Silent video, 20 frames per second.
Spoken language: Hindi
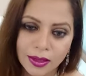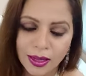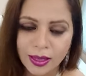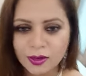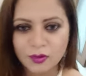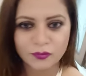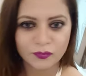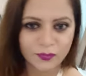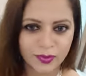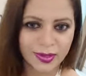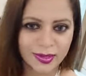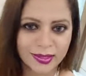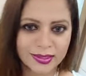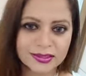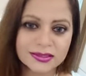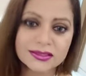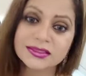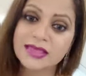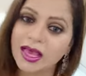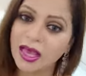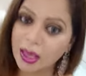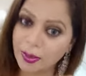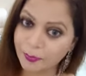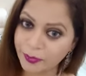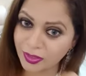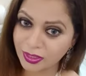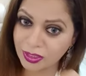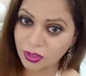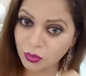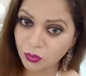हेलो फ्रेंड्स
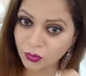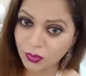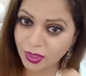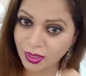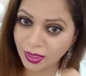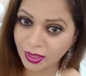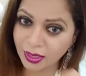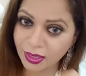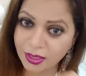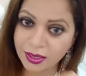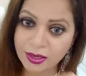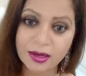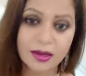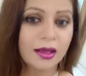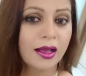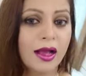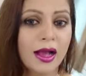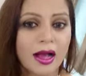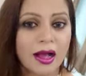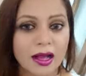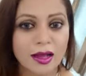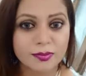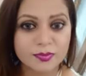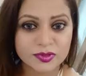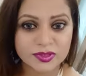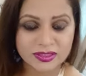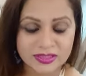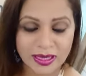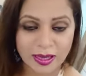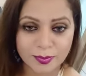हैप्पी न्यू ईयर आप
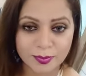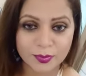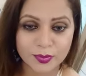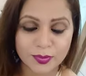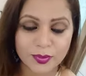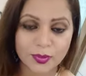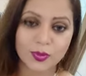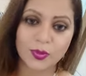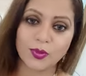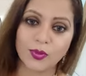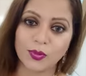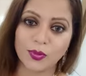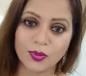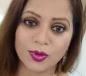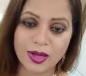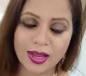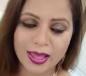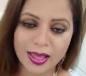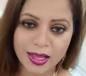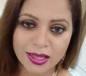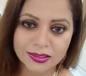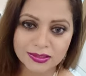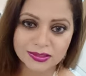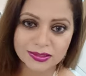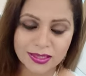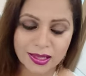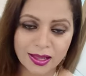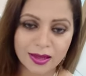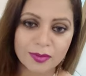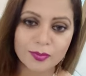सबको नया
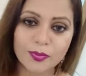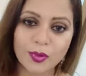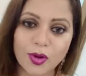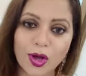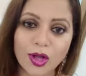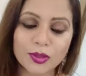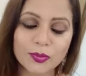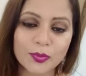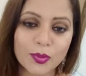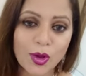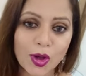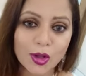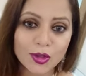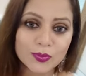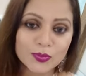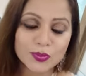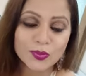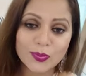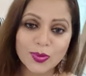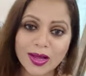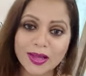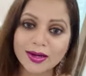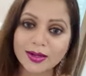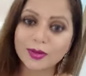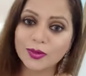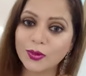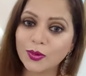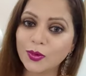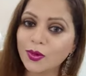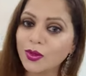साल बहुत बहुत
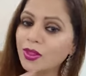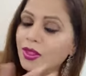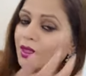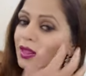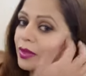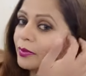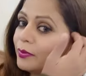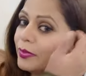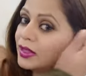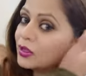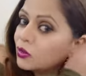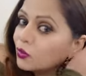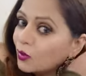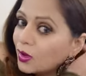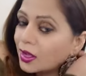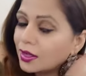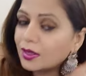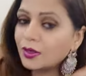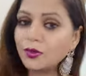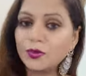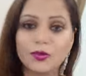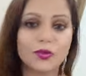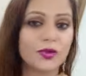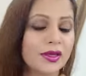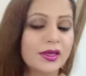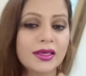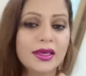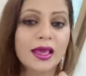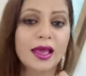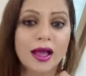मुबारक हो मैं दुआ करूंगी
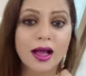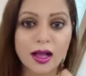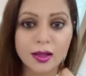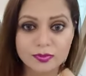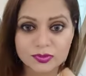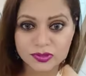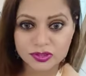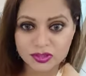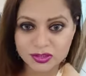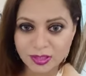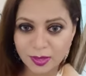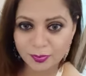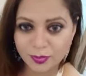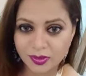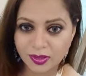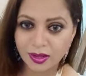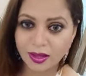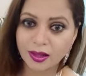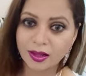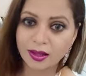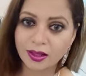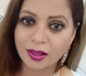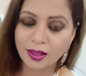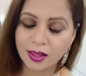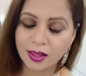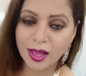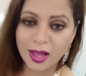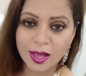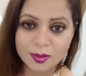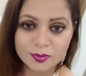कि आप सबका
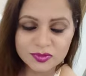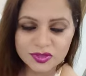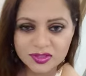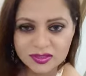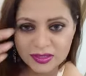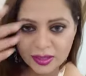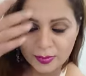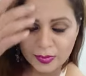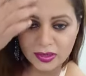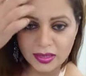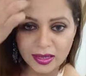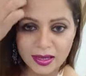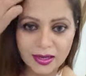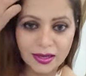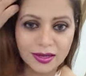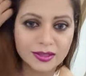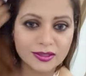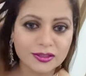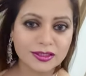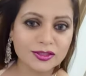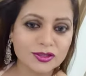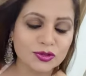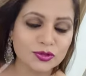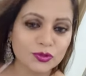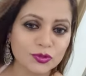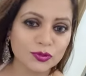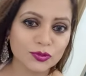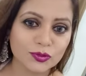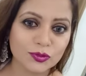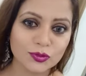हम सब का ये जो
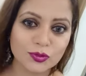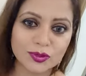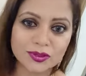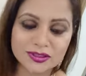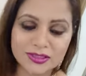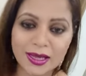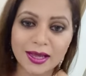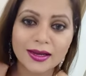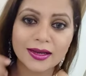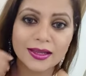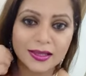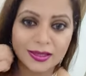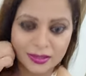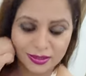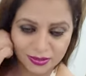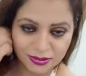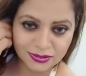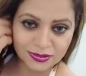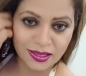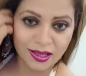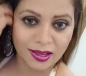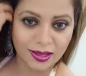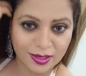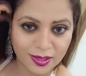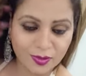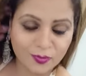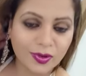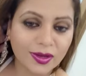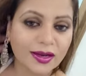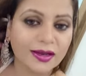2021
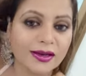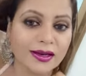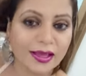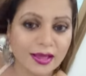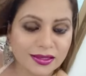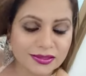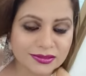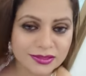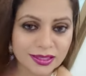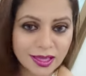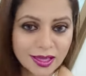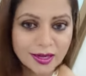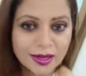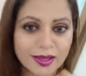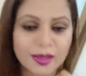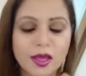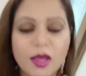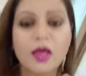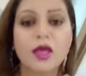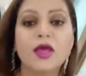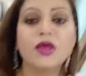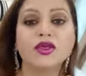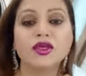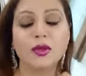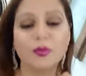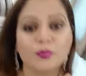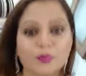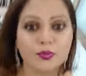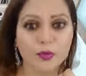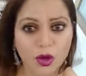आने वाला नया साल है ये
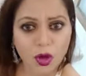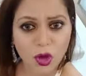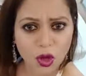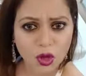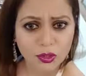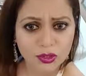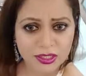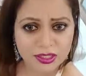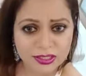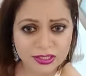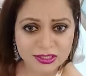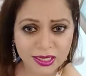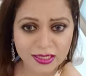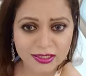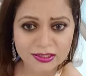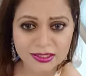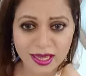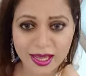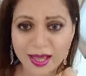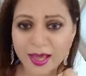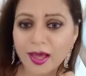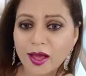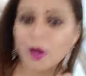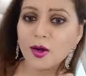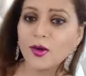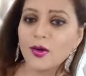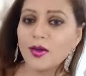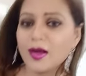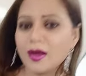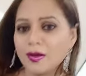बहुत अच्छा जाए
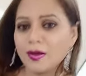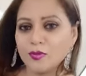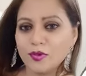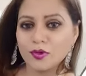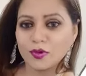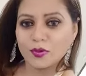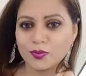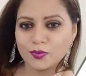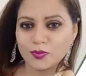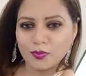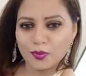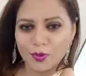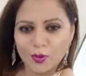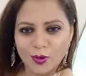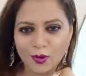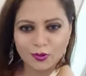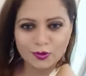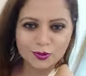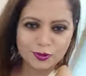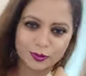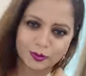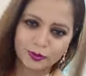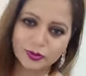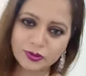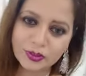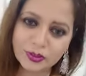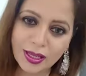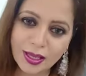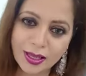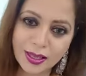और हम लोग बहुत खुश
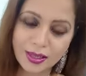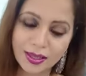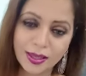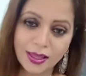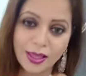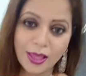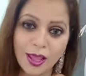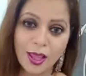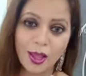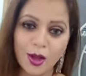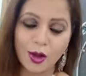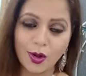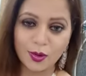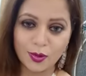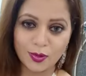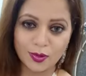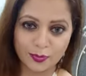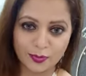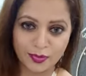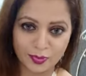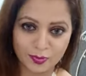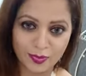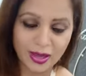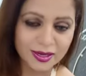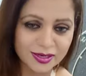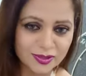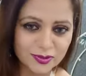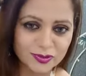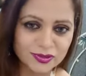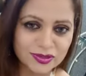रहें और
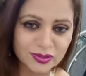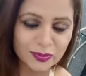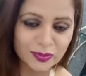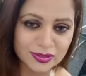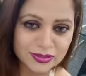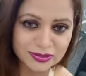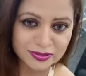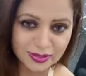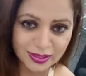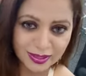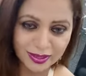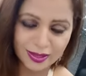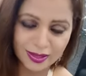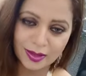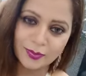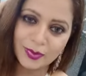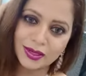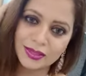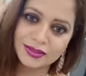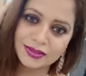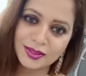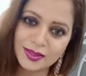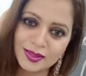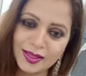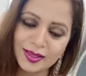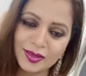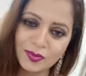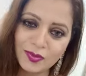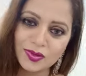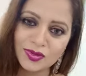बीमारियों से बचें हमारी
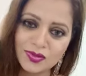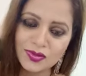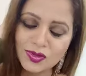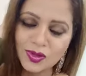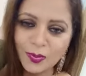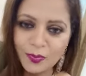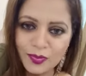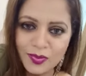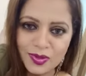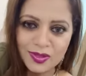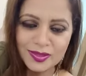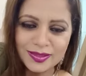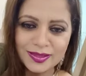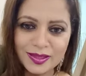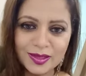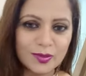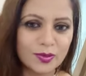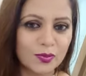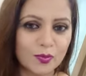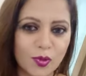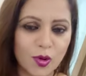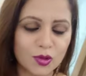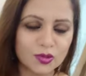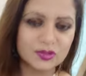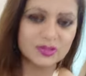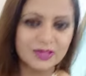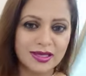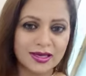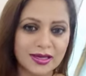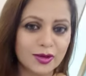ज़िंदगी में सबके ज़िंदगी में बहुत
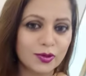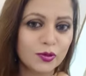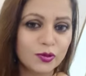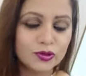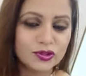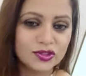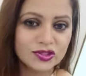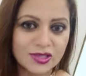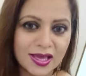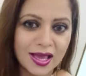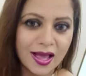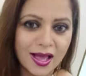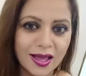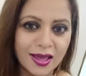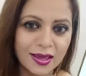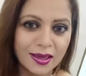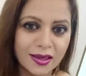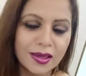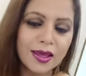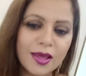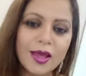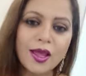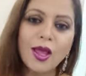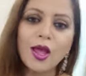सारी खुशियाँ आए